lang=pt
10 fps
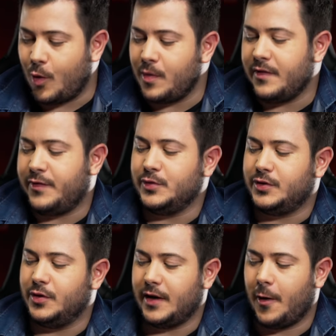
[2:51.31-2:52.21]
E como que
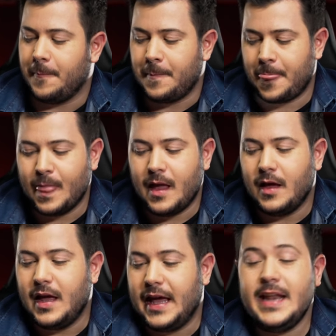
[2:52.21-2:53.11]
funciona, ó?
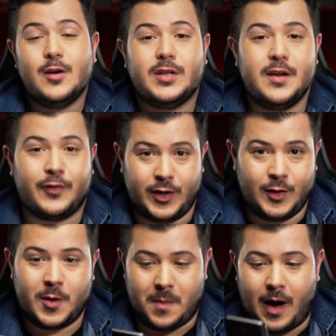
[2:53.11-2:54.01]
Ele é um
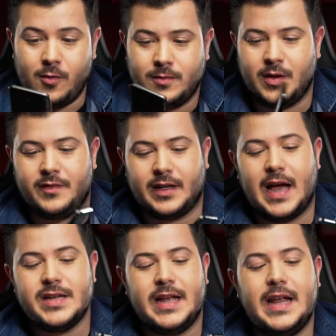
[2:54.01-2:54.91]
telefone normal, não é
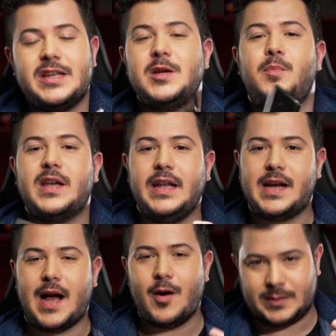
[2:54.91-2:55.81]
verdade? Ele é tipo aquele
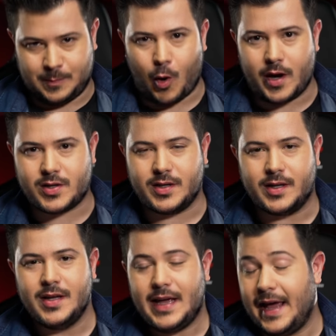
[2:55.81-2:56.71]
carro esporte
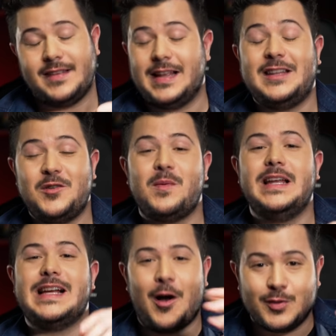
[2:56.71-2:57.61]
é, é, tipo
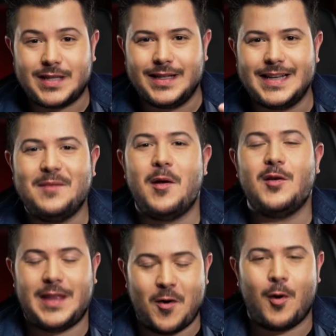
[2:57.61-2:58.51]
aquele carro sedã que
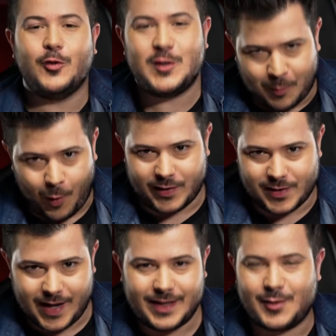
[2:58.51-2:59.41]
tem o um modo
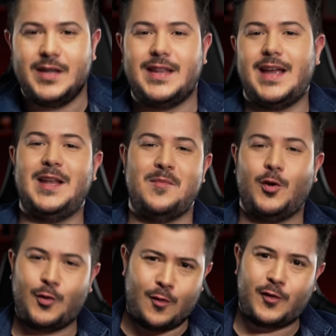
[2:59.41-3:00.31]
esporte, né? Então ele tem aquele
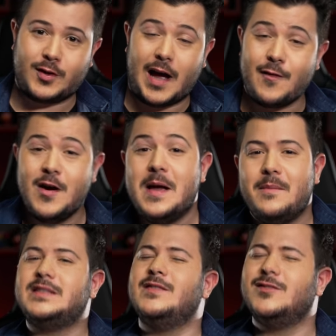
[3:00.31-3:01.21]
modo confortável,
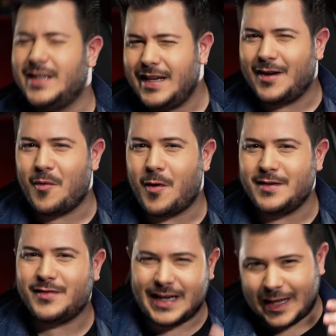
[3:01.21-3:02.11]
mas se você liga o
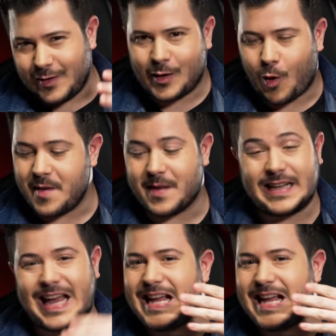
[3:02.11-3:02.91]
modo envenenado, ele corre mais.